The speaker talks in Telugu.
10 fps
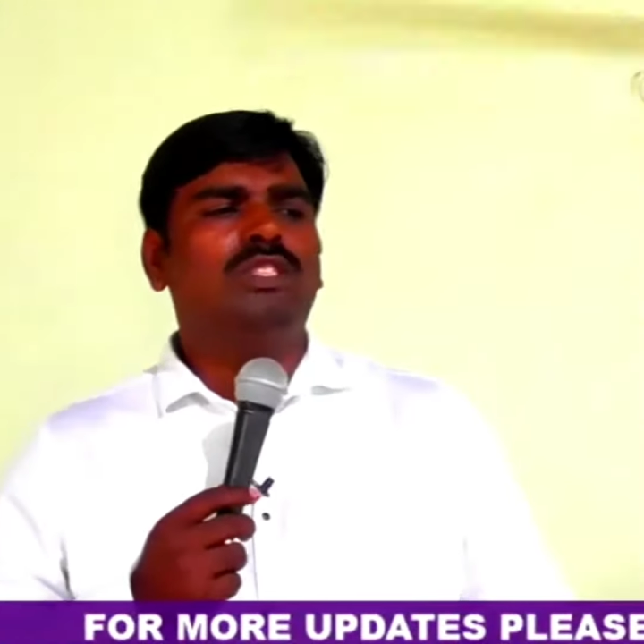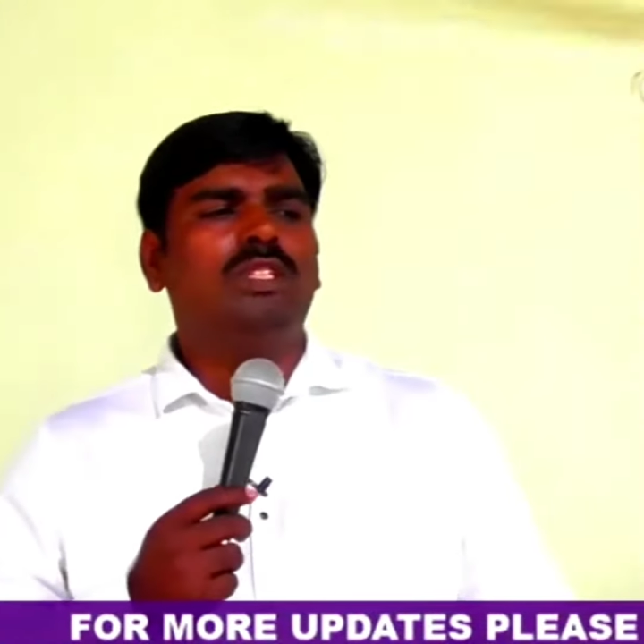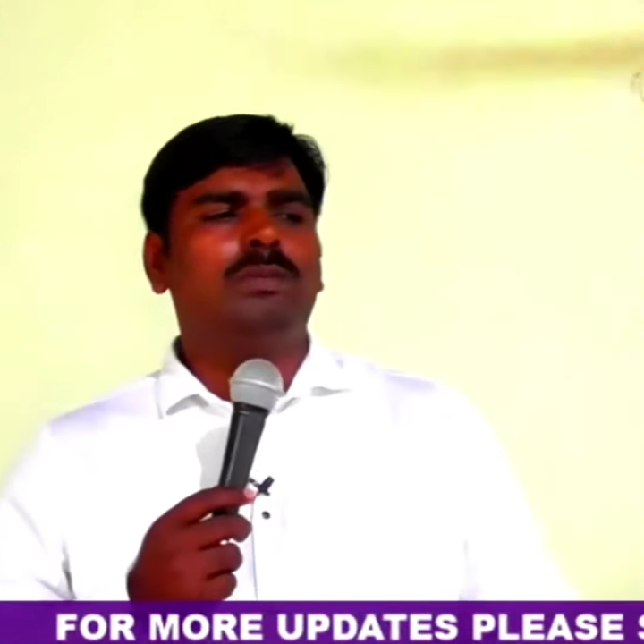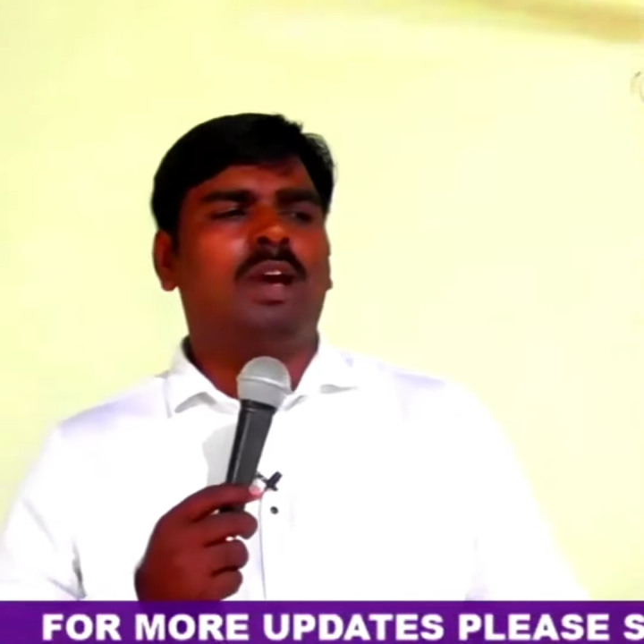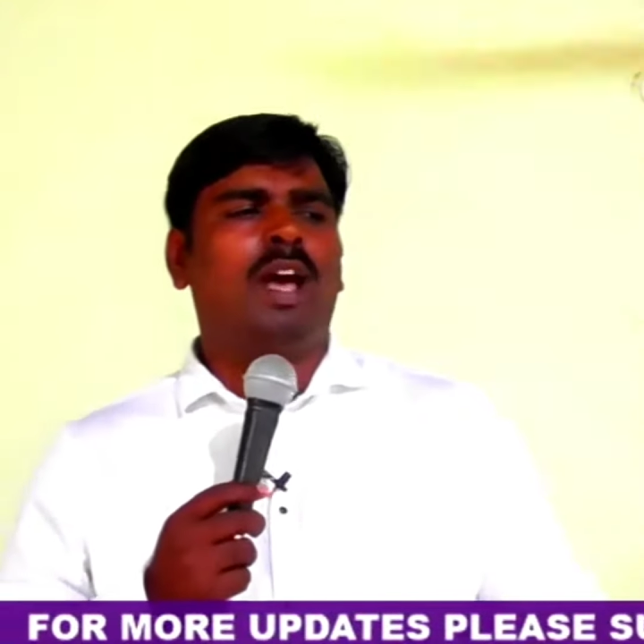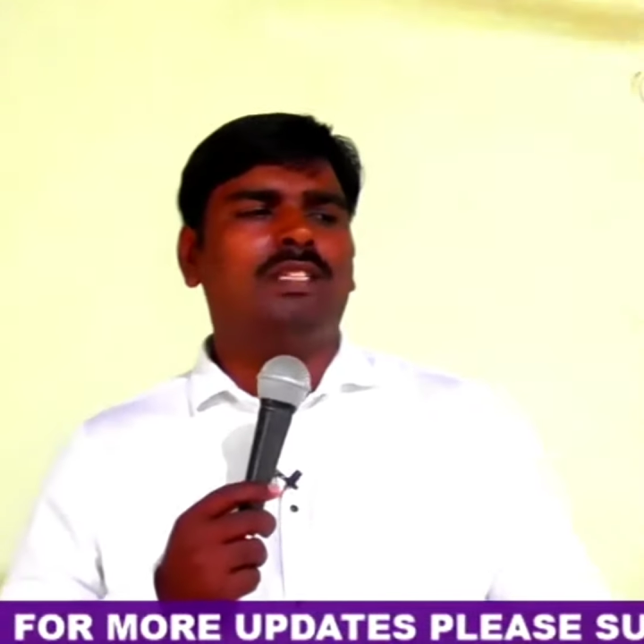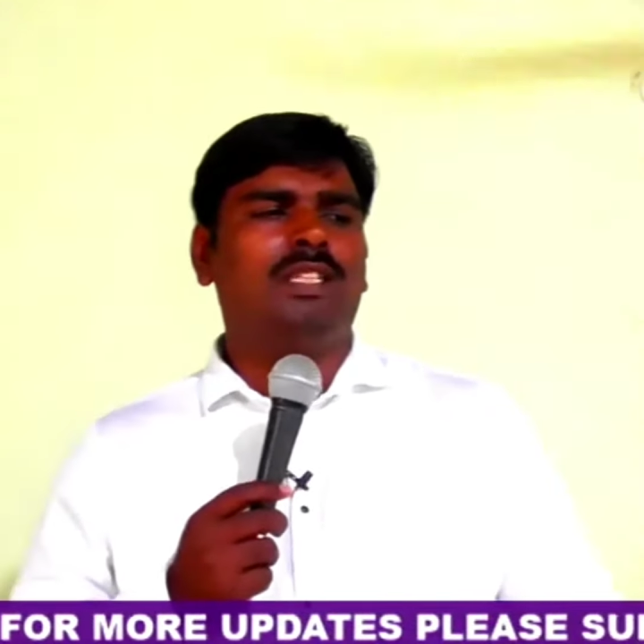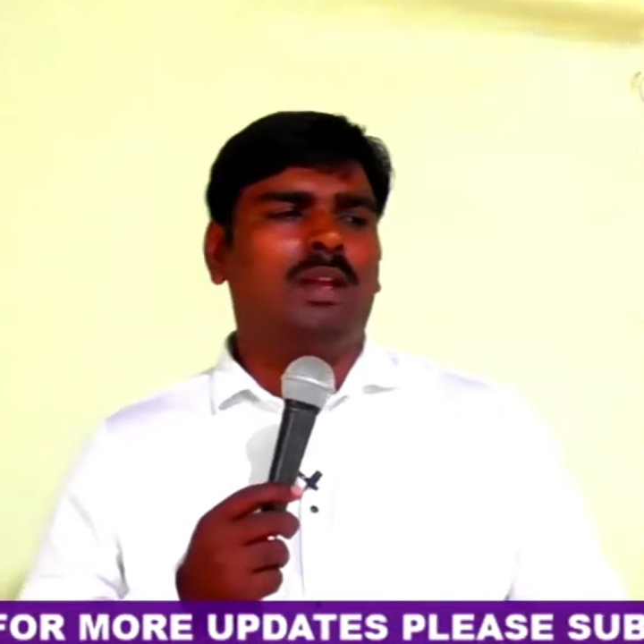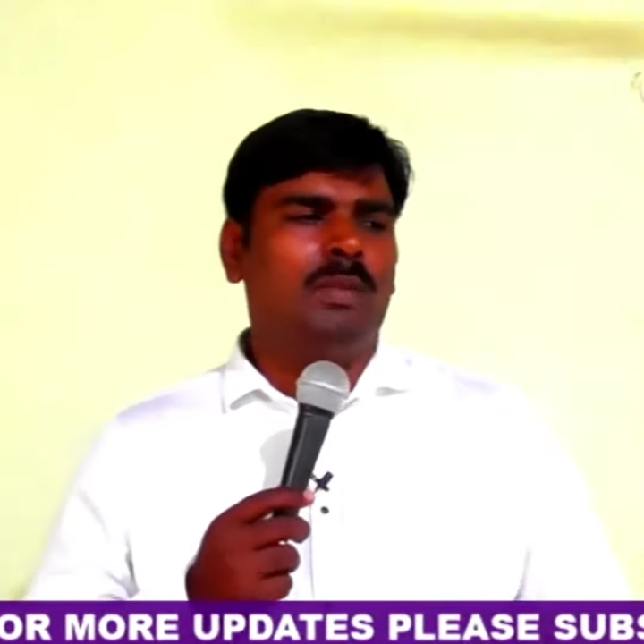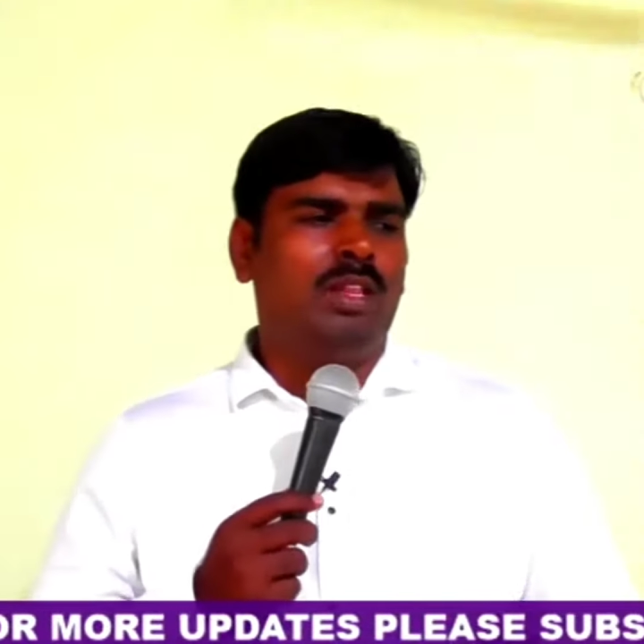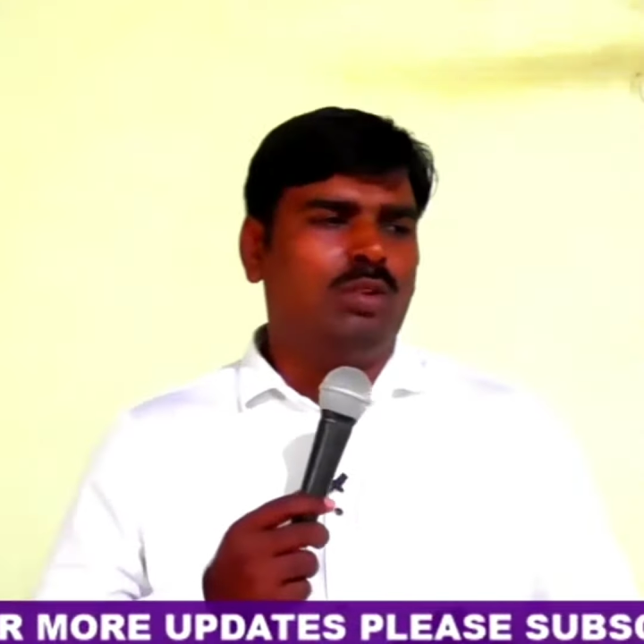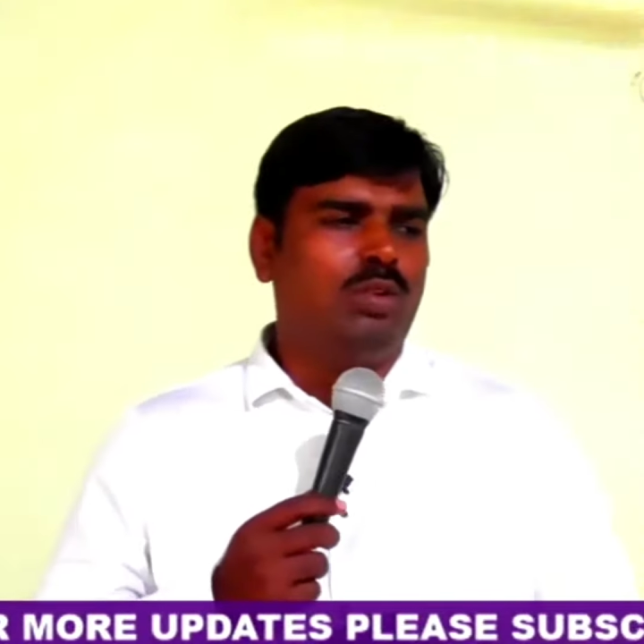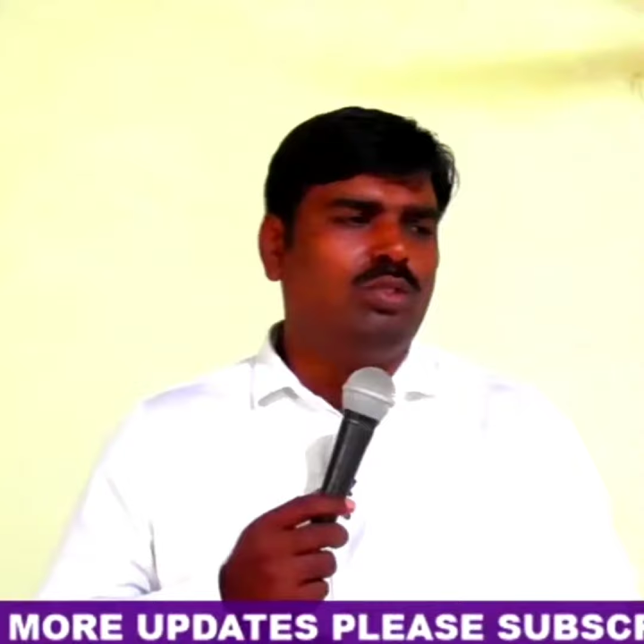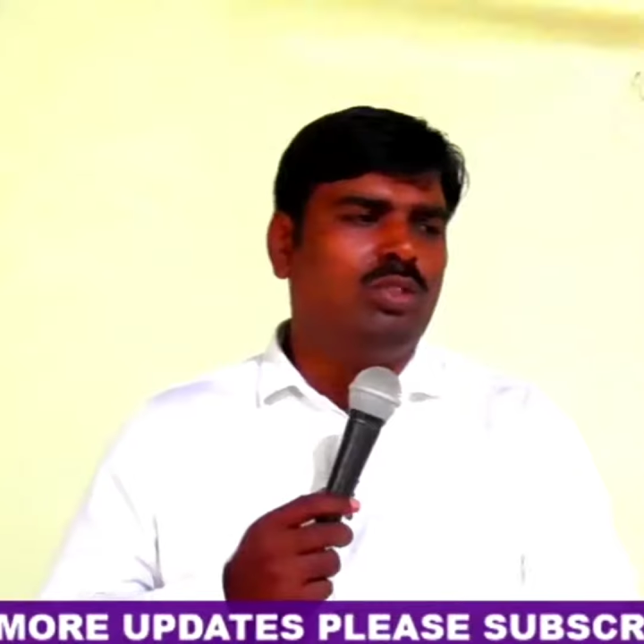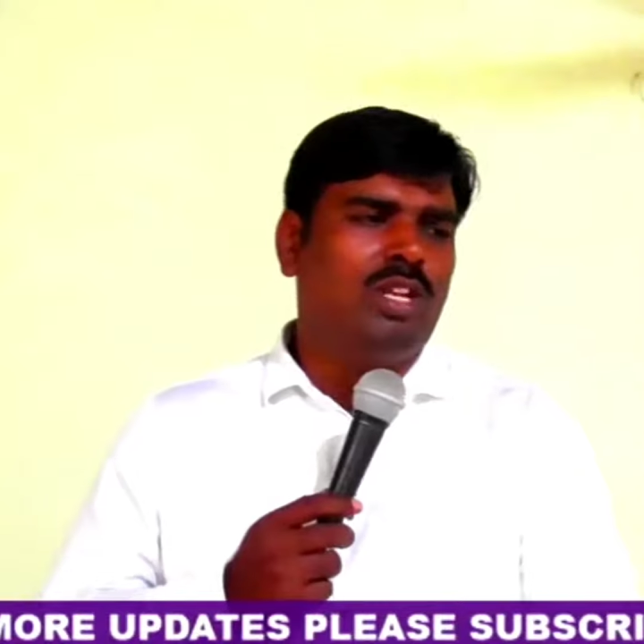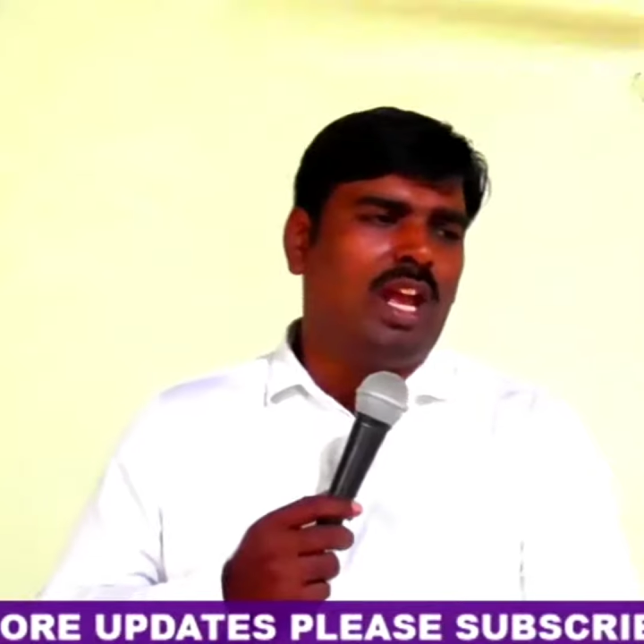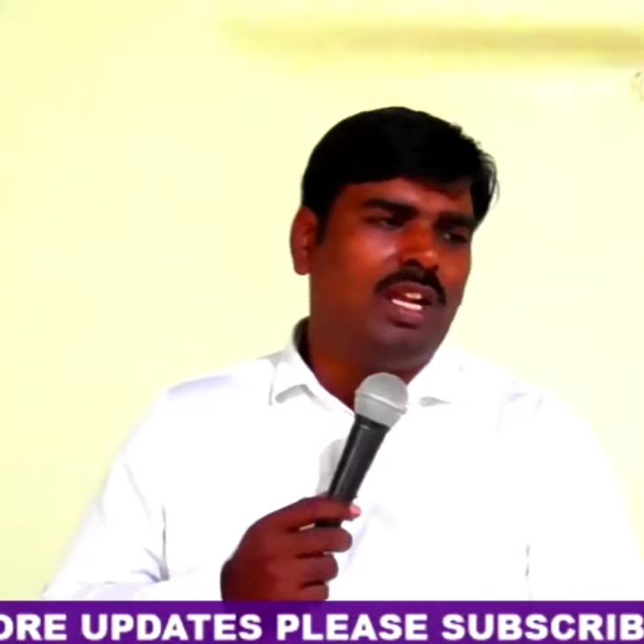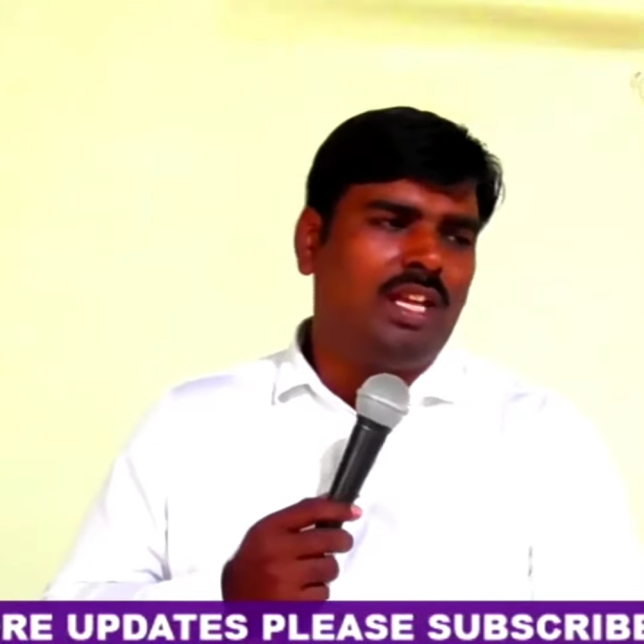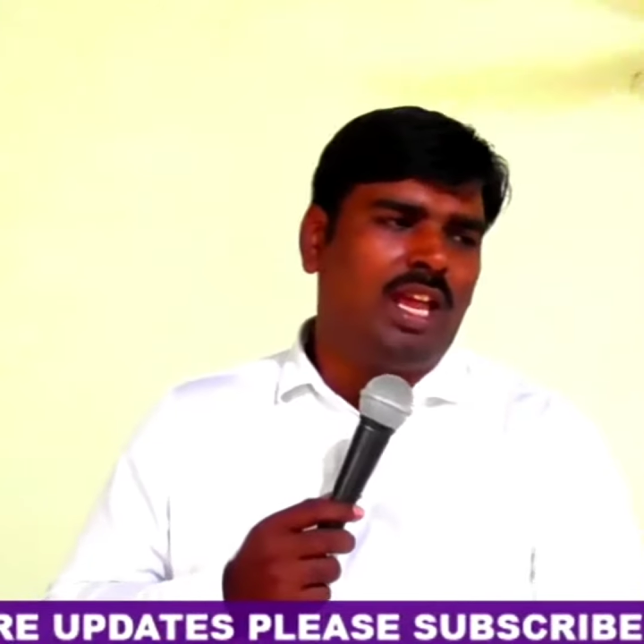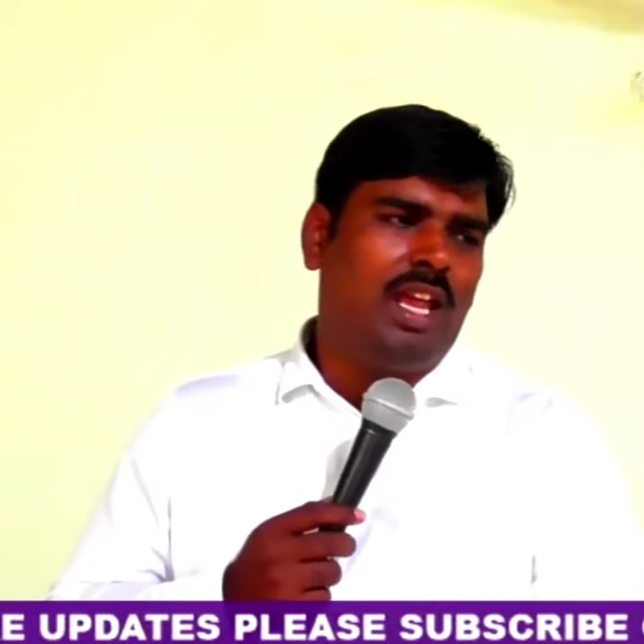సింహాసనం మీద కూర్చుంటా
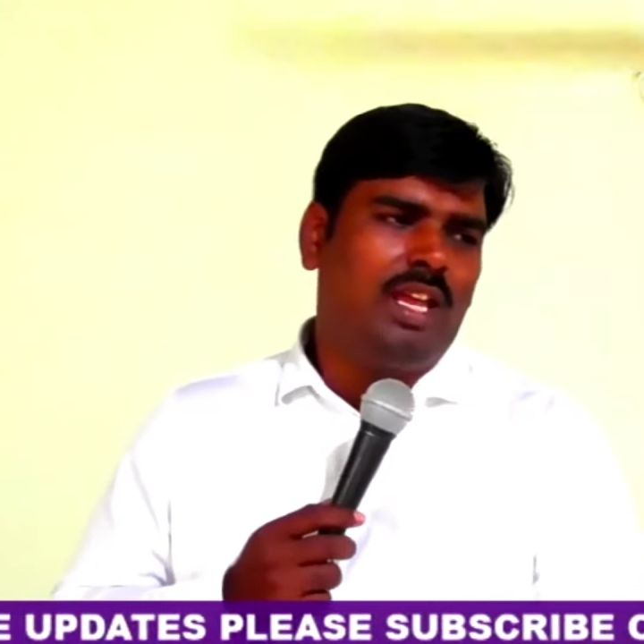అంటే